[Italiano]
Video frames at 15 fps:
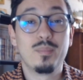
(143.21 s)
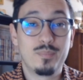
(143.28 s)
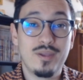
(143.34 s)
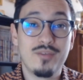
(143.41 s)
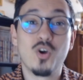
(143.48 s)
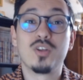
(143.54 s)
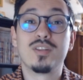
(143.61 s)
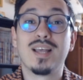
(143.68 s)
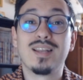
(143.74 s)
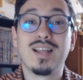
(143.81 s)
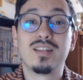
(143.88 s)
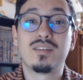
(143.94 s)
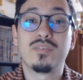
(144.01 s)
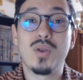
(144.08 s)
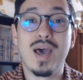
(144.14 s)
Però
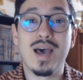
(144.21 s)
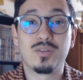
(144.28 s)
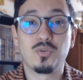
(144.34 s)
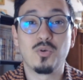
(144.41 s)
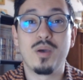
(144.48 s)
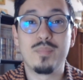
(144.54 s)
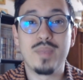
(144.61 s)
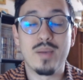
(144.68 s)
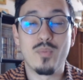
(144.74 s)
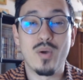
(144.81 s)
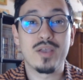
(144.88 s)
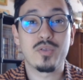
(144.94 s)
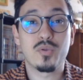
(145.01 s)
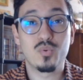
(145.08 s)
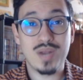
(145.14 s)
dall'altro lato abbiamo
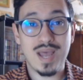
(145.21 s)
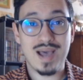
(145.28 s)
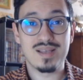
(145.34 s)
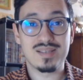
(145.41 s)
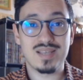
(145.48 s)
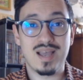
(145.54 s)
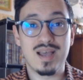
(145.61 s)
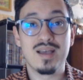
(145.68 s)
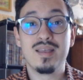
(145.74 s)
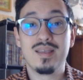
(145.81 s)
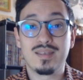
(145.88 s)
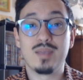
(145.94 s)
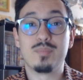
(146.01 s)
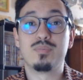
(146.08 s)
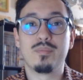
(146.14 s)
anche un'Asa
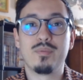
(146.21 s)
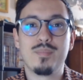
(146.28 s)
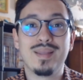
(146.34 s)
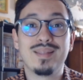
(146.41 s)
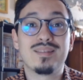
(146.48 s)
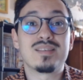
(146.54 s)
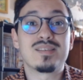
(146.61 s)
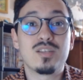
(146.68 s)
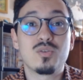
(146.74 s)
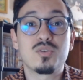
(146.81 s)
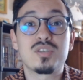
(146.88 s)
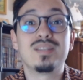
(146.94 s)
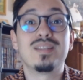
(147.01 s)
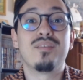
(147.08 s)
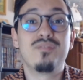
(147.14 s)
che probabilmente
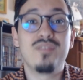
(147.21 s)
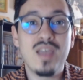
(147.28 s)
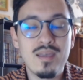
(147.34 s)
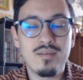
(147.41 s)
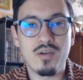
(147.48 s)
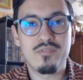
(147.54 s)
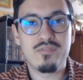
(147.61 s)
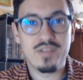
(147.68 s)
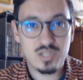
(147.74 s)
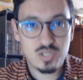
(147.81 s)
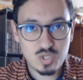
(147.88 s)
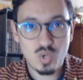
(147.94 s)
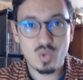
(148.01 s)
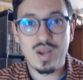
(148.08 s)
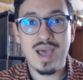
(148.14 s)
essendosi davvero
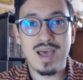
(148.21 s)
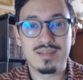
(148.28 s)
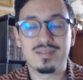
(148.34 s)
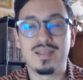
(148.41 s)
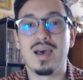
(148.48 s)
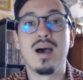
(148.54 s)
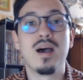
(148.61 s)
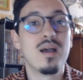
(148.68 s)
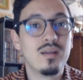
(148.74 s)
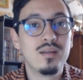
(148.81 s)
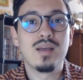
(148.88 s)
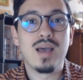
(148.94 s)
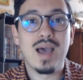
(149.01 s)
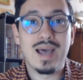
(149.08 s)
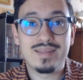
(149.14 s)
affezionata
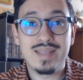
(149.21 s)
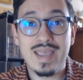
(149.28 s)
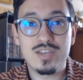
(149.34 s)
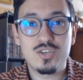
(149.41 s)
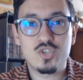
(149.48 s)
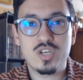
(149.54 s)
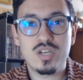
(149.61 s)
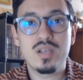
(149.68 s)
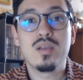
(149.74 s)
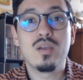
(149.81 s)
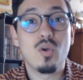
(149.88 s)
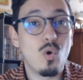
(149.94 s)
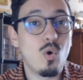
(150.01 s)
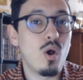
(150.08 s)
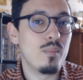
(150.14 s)
a Denji
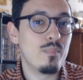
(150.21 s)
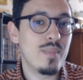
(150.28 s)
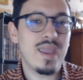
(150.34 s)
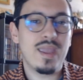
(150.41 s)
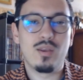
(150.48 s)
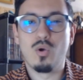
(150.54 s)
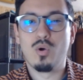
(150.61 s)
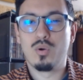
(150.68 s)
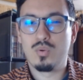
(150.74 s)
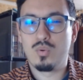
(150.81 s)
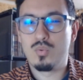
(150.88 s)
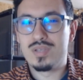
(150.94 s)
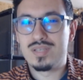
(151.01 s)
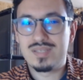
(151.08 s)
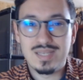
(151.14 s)
o almeno
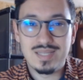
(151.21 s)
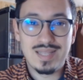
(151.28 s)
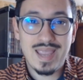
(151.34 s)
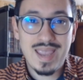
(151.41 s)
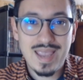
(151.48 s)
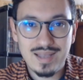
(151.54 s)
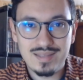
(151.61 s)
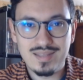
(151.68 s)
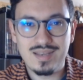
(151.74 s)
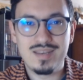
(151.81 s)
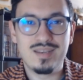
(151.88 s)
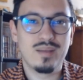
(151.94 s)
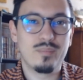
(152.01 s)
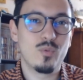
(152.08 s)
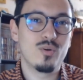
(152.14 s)
quest'idea
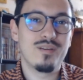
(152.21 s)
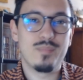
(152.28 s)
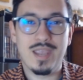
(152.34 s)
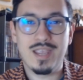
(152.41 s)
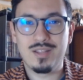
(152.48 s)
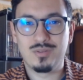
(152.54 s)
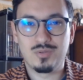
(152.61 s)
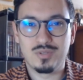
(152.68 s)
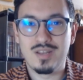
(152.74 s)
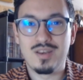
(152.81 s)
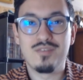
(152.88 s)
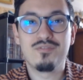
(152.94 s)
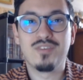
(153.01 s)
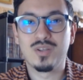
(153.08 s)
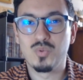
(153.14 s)
dell'innamoramento,
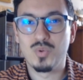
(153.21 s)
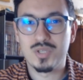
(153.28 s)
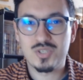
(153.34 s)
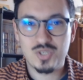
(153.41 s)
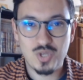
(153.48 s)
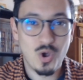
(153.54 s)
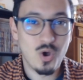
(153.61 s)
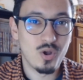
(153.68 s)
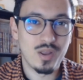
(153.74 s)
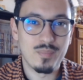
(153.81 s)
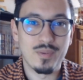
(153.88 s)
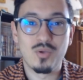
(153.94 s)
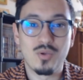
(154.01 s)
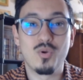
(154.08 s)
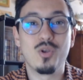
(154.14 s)
dell'infatuazione
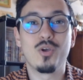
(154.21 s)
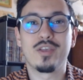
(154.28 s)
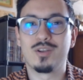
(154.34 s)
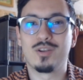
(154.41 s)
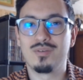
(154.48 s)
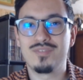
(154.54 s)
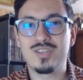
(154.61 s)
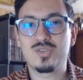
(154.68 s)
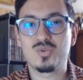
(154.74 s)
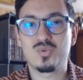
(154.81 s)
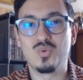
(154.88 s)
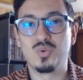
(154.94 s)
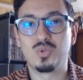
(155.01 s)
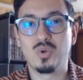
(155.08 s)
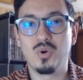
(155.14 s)
per quello che hanno
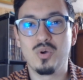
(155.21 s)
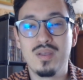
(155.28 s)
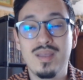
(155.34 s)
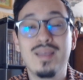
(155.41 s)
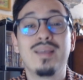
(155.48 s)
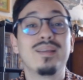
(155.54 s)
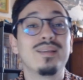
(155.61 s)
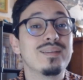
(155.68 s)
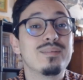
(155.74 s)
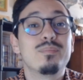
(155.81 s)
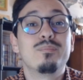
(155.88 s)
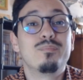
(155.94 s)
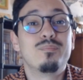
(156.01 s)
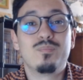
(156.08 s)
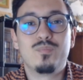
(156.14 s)
vissuto,
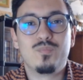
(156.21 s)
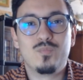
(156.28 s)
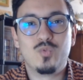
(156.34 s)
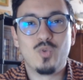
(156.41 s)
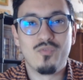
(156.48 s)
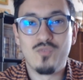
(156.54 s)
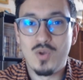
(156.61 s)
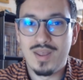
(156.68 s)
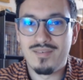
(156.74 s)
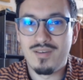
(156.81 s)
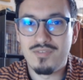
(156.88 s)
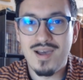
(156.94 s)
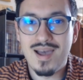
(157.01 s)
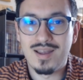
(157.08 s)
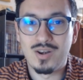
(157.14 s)
non voleva
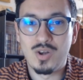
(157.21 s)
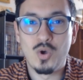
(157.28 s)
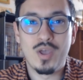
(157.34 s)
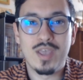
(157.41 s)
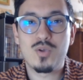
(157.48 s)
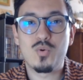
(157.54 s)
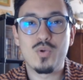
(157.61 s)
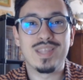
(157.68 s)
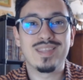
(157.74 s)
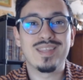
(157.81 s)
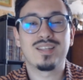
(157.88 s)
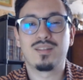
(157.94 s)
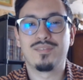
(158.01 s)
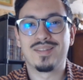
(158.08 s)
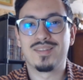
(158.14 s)
farlo e quindi
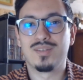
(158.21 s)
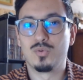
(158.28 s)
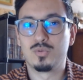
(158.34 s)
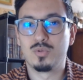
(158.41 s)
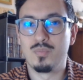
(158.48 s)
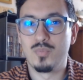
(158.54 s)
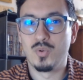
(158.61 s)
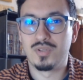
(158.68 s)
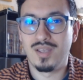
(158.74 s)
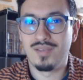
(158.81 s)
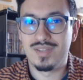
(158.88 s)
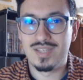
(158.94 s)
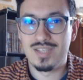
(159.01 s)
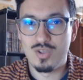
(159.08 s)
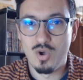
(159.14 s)
ha trattenuto il
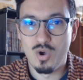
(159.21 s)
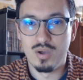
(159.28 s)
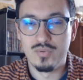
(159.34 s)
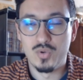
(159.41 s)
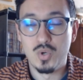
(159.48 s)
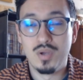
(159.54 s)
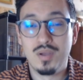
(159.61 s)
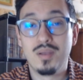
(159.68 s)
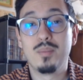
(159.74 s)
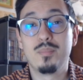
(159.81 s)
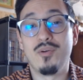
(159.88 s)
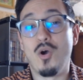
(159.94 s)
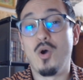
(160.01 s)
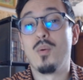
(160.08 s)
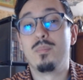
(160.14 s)
potere di Yoru,
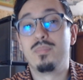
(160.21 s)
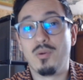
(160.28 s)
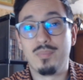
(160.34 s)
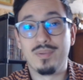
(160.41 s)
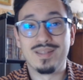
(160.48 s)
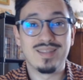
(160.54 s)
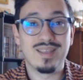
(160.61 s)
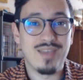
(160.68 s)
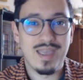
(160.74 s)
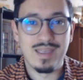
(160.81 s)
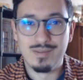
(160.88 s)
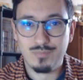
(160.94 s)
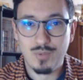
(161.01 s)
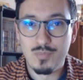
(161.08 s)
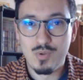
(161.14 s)
però
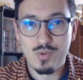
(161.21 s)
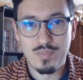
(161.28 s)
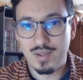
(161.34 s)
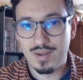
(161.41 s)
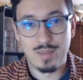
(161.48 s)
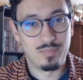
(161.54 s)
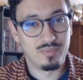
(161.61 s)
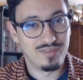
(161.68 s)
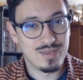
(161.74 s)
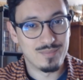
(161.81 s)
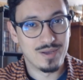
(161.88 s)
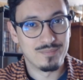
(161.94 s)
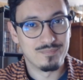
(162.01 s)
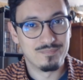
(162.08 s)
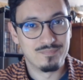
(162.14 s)
propenderei un po' più per la
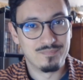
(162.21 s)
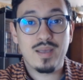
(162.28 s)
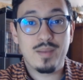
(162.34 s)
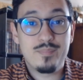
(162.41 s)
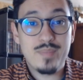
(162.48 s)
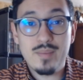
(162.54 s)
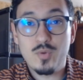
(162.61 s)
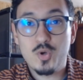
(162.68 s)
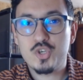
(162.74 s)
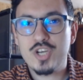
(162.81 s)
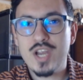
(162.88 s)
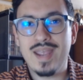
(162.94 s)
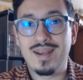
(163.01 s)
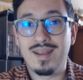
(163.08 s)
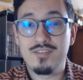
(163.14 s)
prima. Cambiamo
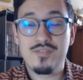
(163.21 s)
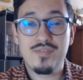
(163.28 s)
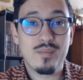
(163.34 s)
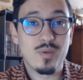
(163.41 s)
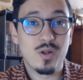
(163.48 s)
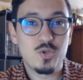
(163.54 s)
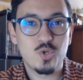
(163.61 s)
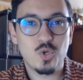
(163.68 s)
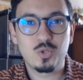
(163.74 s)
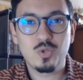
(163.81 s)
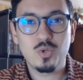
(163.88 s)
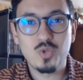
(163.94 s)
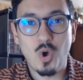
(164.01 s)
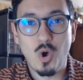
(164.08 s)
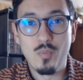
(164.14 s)
scena, arriviamo al
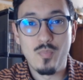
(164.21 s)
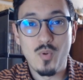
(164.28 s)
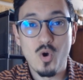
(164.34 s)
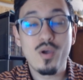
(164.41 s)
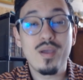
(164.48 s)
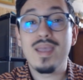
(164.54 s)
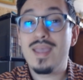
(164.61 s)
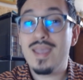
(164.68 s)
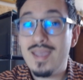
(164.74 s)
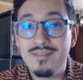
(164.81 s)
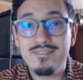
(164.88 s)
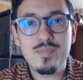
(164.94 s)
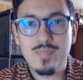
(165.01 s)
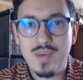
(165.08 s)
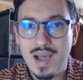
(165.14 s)
giorno dopo e
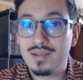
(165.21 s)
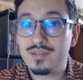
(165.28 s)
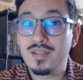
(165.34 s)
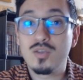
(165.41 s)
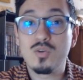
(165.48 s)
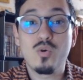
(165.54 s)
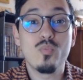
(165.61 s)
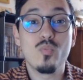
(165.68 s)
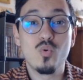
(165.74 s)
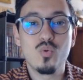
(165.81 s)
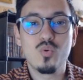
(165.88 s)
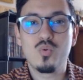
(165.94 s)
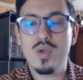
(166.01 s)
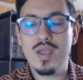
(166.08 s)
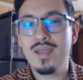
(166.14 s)
riparte
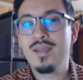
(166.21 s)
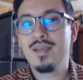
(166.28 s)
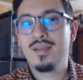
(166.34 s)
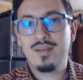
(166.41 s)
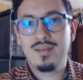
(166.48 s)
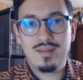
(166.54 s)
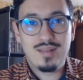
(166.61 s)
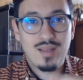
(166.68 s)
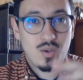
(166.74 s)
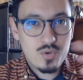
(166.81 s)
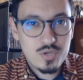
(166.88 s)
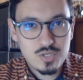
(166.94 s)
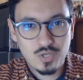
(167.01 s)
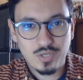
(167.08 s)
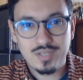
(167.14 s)
comunque la
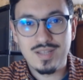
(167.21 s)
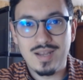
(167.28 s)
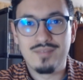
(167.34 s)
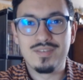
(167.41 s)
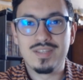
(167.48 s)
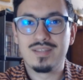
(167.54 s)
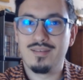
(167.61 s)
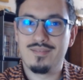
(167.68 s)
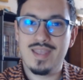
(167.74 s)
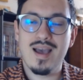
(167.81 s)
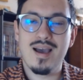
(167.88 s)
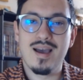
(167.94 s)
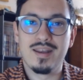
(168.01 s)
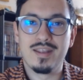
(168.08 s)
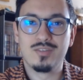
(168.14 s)
questione della vita
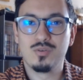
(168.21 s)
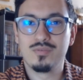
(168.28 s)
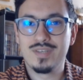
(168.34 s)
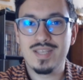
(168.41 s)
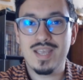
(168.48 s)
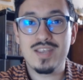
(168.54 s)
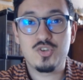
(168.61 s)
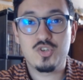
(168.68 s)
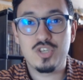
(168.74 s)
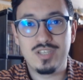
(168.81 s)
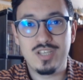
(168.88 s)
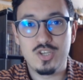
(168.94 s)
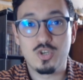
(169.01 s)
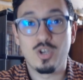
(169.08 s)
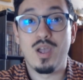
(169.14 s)
reale, dove Denji
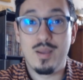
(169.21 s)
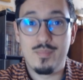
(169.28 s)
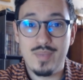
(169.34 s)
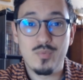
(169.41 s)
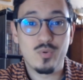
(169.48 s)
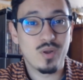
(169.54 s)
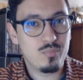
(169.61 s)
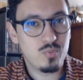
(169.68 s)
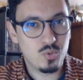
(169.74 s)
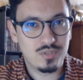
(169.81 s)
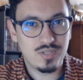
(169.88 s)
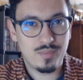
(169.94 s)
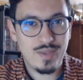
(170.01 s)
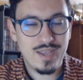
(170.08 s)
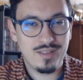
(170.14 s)
dice abbiamo un
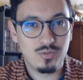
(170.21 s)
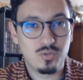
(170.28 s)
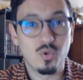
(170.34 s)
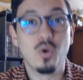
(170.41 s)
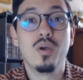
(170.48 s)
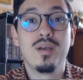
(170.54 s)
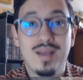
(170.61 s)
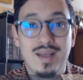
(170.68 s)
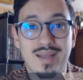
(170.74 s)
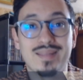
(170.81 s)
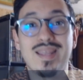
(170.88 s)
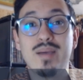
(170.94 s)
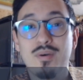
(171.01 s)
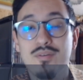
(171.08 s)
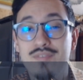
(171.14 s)
appuntamento,
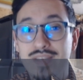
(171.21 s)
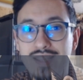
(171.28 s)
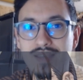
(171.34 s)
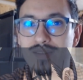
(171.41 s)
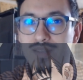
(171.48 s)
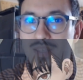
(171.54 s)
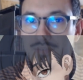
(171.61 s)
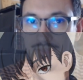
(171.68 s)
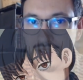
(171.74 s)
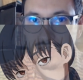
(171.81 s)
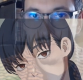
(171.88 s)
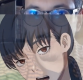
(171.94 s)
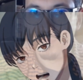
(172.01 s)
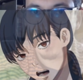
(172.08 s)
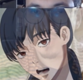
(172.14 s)
andiamo a vedere dei
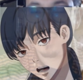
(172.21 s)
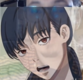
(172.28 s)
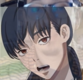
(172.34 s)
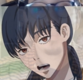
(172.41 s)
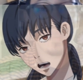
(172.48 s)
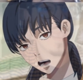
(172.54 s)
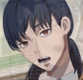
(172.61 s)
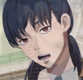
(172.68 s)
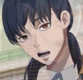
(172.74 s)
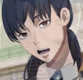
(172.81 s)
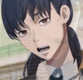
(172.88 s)
film e gli